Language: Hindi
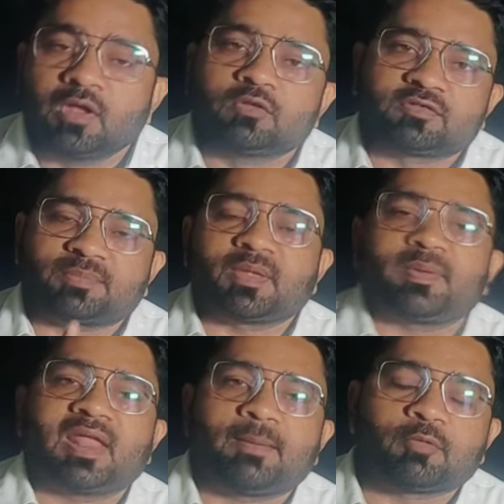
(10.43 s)
तो सबसे
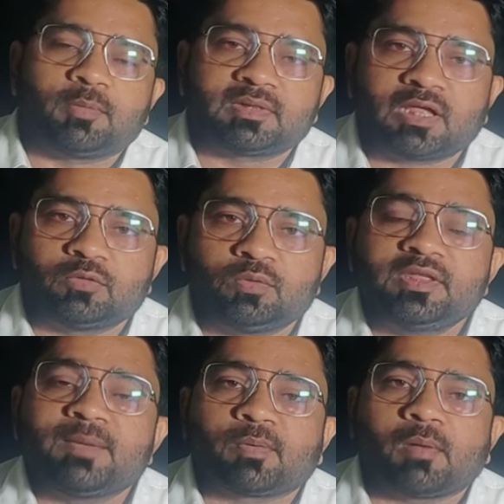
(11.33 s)
पहले आपको बता दूं
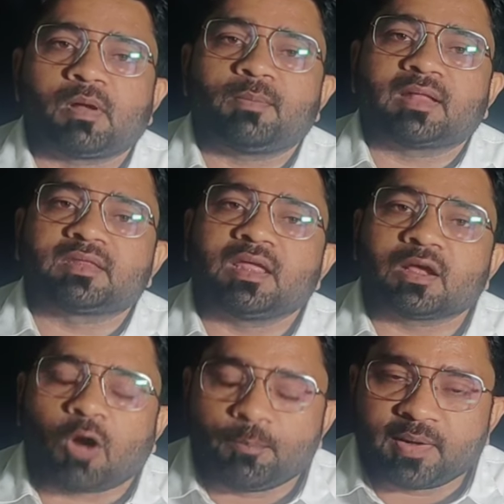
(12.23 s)
ये प्रॉब्लम आती है
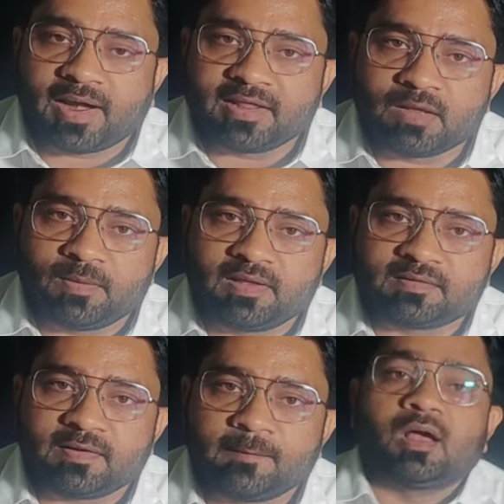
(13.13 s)
कॉपीराइट की वजह से